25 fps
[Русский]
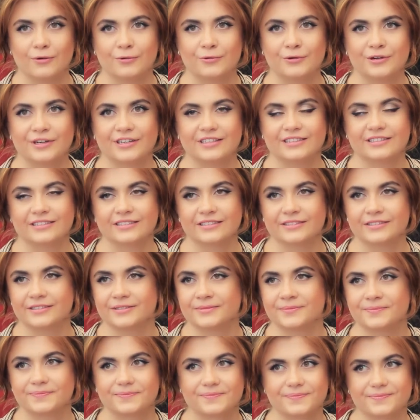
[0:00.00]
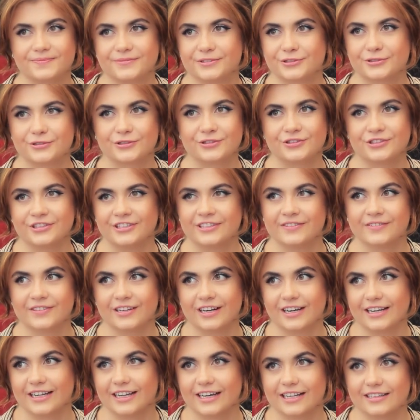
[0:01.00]
Ой, это что-то
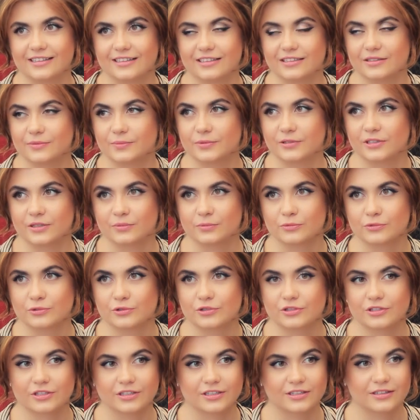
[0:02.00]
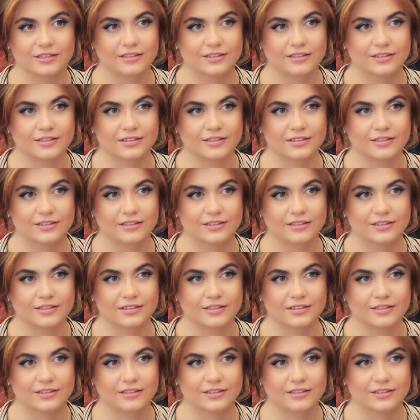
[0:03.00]
невероятное. Ну, для всех,